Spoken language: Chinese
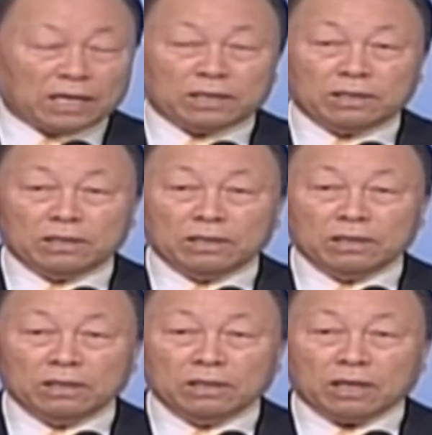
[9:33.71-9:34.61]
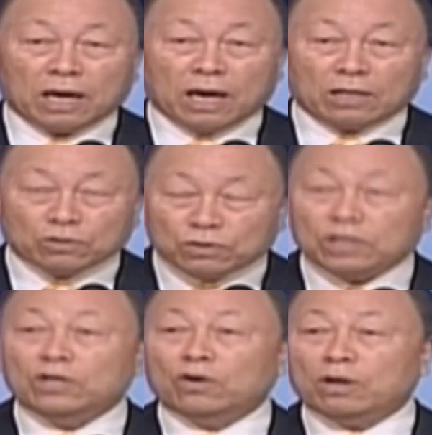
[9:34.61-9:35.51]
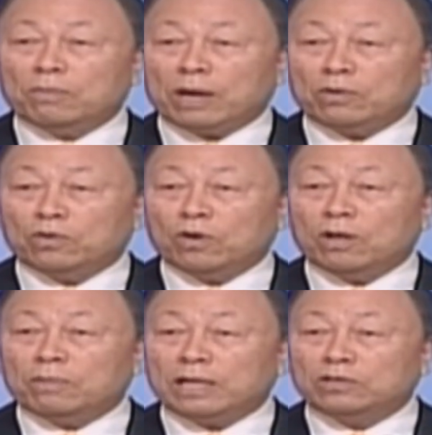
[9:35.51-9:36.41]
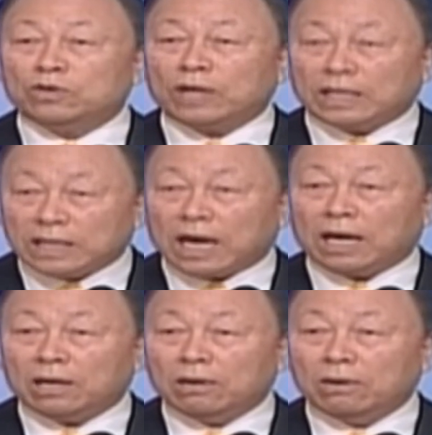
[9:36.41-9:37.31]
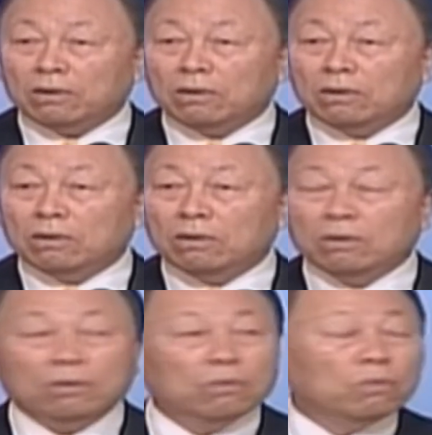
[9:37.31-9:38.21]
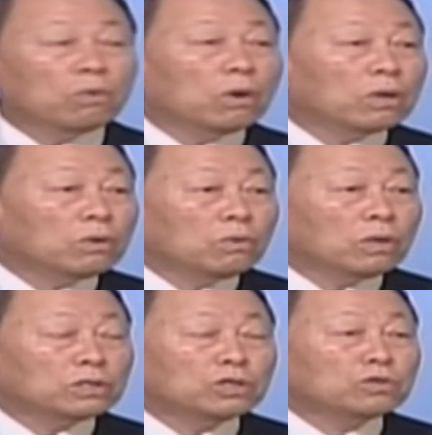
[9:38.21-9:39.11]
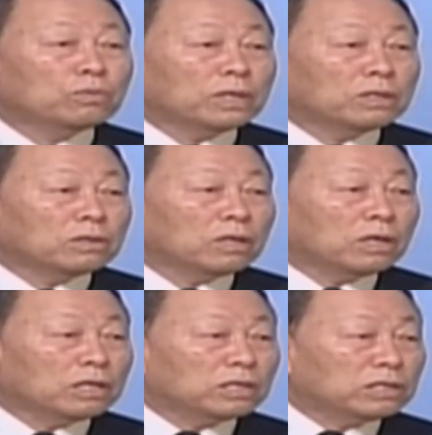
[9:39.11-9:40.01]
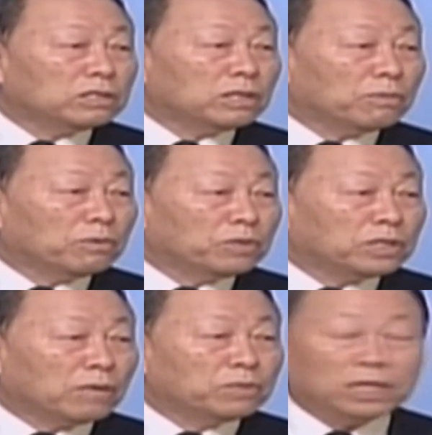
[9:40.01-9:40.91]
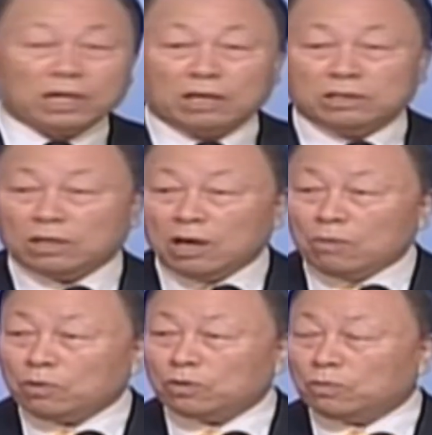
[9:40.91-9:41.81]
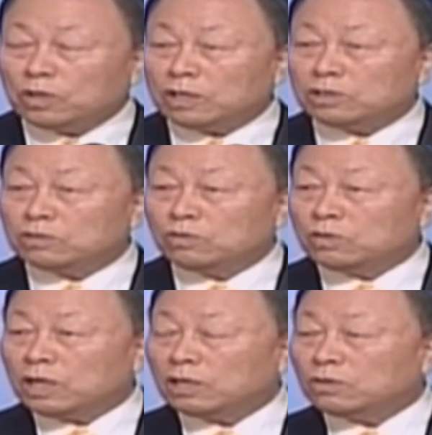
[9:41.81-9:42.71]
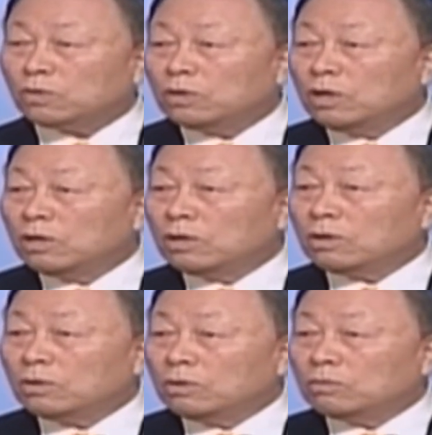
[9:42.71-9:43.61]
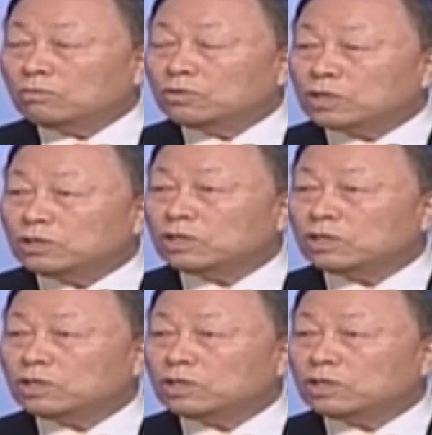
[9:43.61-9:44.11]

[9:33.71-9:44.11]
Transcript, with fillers: 这样说的人看起来很聪明吧？不是的，这样的人。是去自杀的人，《马太福音》二十七章上有记录。